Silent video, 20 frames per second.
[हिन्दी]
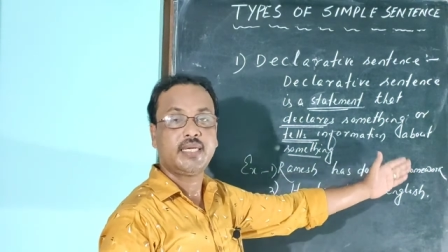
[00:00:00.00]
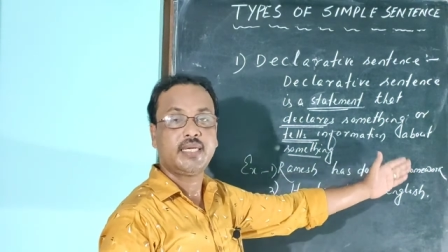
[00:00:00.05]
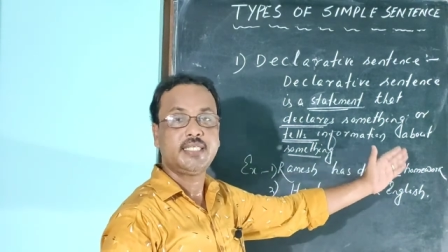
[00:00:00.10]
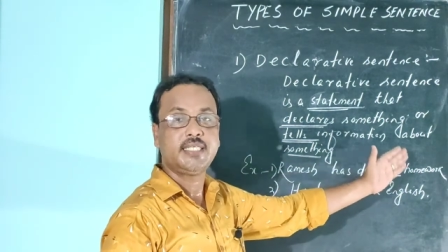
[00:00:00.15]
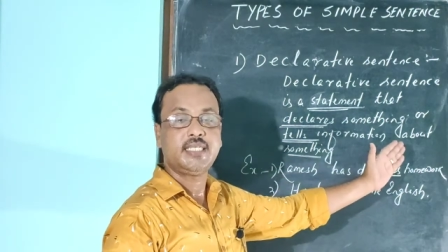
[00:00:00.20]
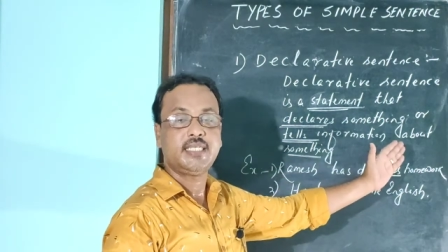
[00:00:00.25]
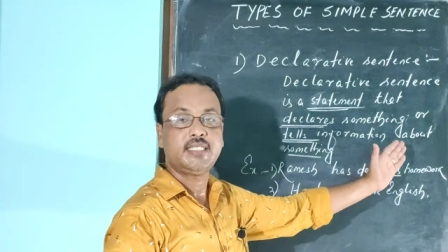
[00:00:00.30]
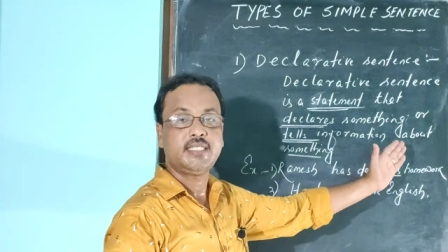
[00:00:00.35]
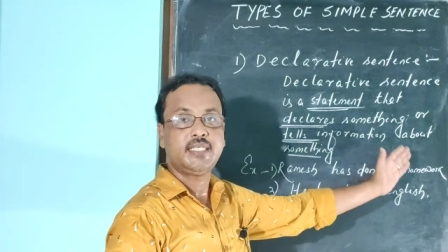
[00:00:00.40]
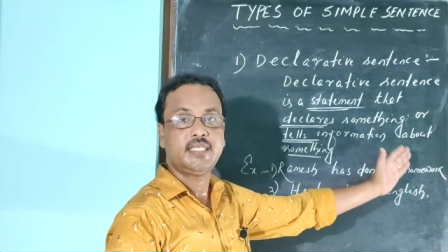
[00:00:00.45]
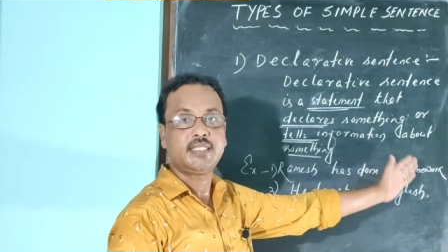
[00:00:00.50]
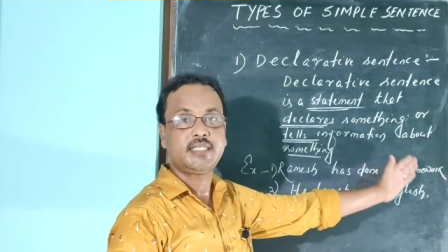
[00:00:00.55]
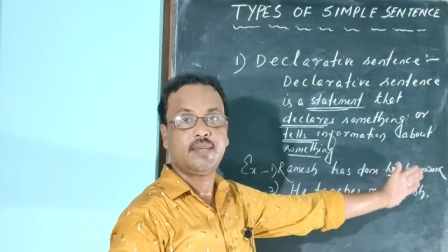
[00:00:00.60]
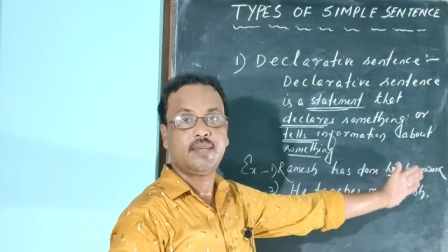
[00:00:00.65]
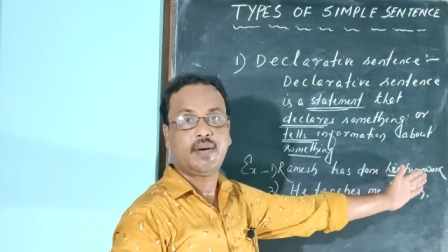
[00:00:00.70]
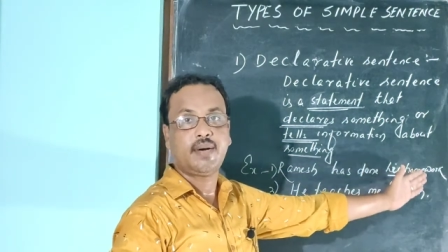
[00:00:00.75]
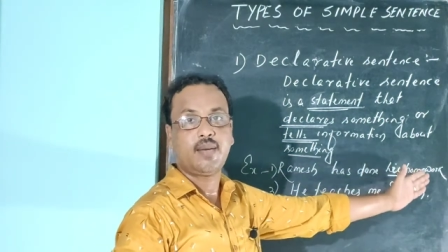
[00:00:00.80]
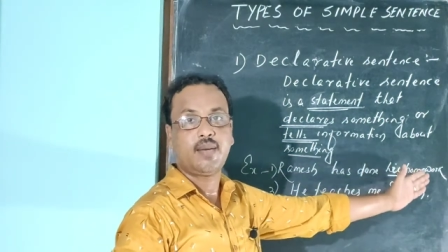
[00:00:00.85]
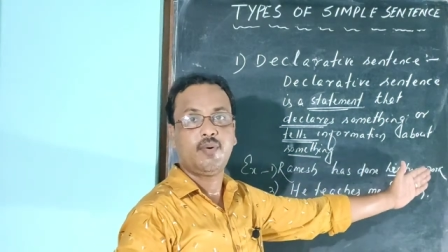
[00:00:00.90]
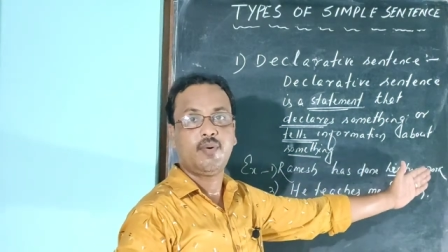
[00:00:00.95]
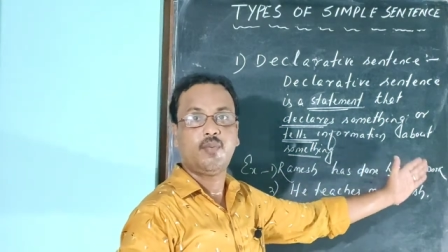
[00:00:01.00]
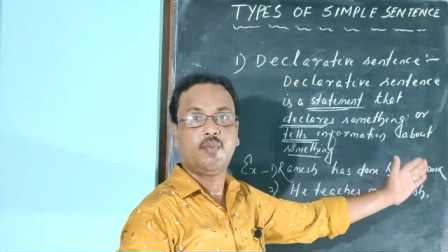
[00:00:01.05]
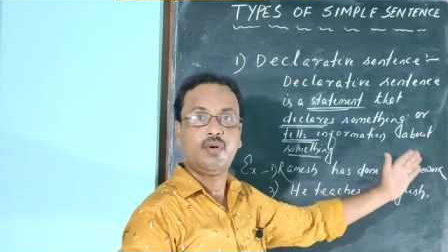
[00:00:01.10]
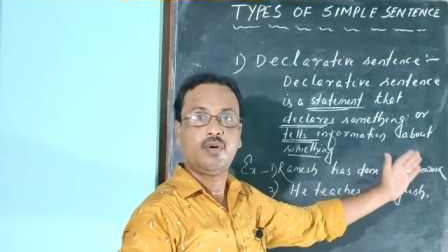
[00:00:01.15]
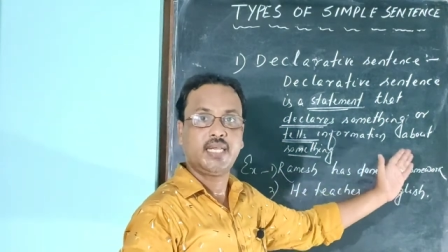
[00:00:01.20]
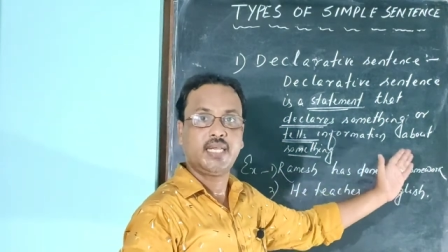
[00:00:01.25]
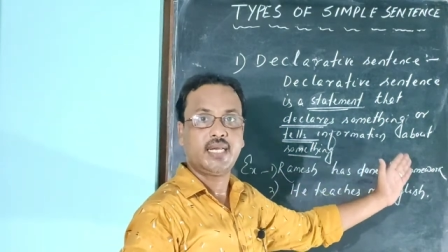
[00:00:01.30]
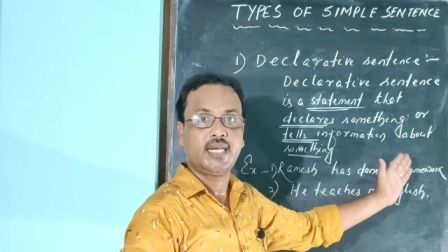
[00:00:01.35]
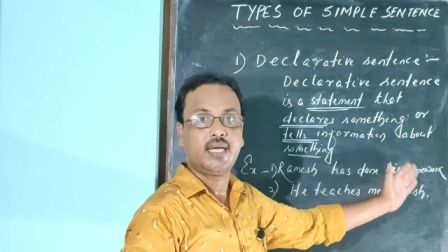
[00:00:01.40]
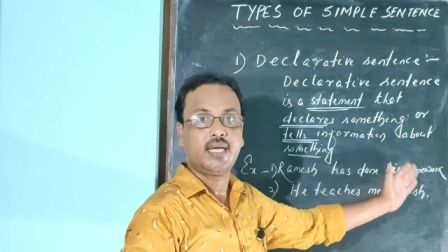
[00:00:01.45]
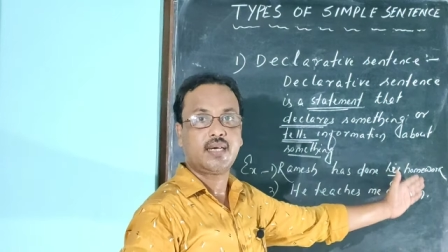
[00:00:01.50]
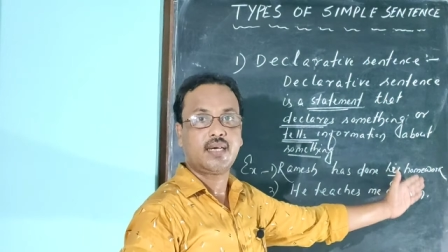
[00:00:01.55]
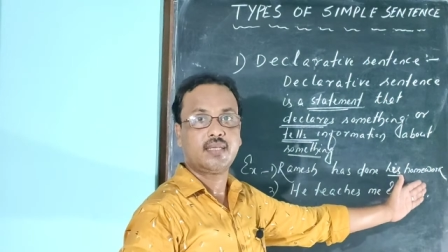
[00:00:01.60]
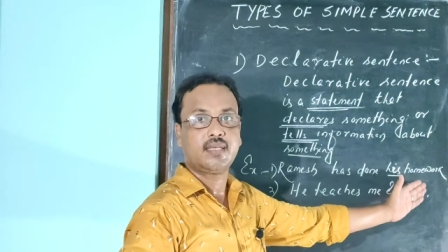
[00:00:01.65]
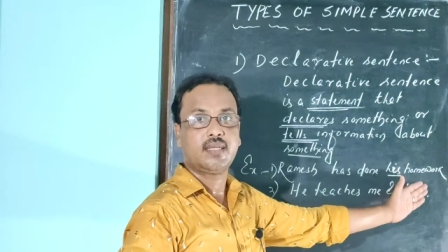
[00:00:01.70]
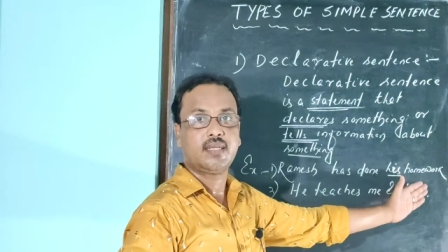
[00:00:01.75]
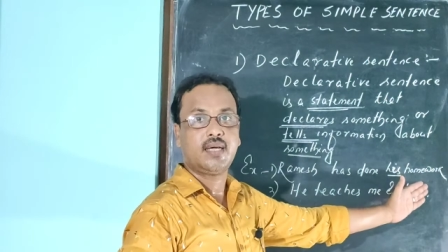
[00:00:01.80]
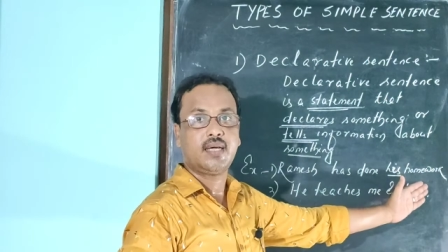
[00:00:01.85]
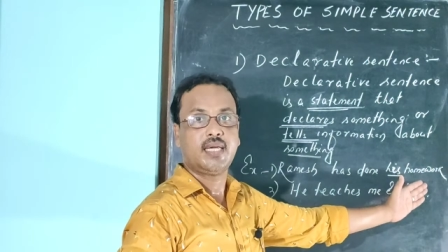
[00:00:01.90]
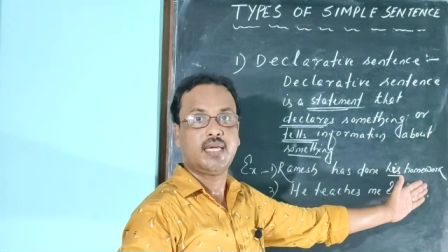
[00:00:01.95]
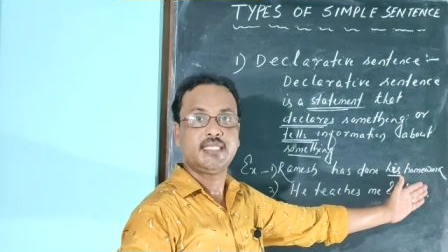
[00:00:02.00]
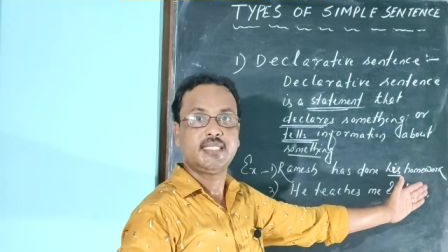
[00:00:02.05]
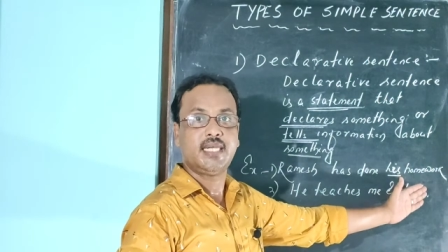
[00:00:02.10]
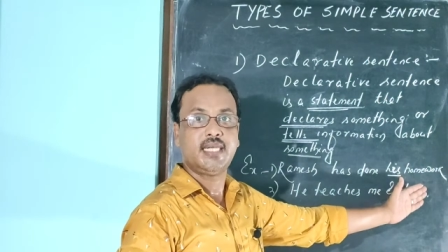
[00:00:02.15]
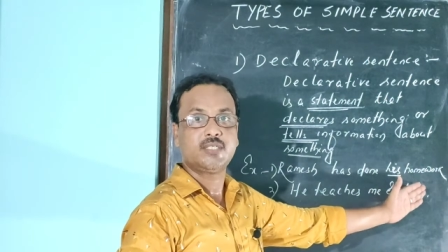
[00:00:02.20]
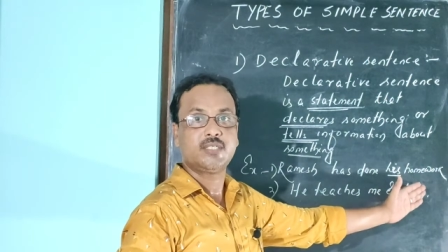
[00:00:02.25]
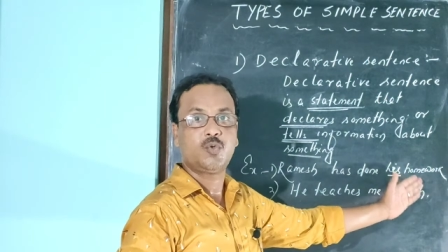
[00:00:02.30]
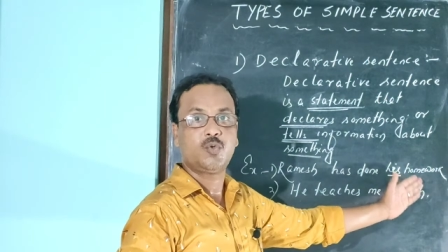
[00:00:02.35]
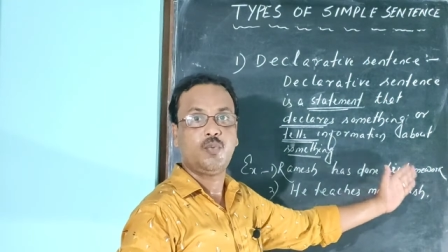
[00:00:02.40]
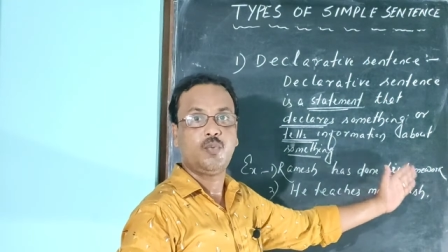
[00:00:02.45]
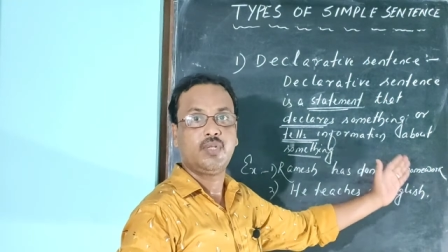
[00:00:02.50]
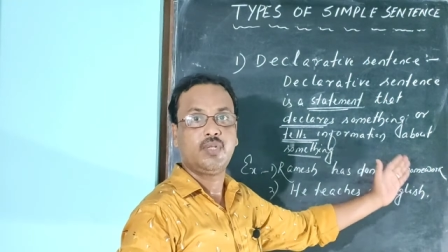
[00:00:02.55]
किसी चीज़ के बारे में वो डिक्लेयर करता है इसलिए इसको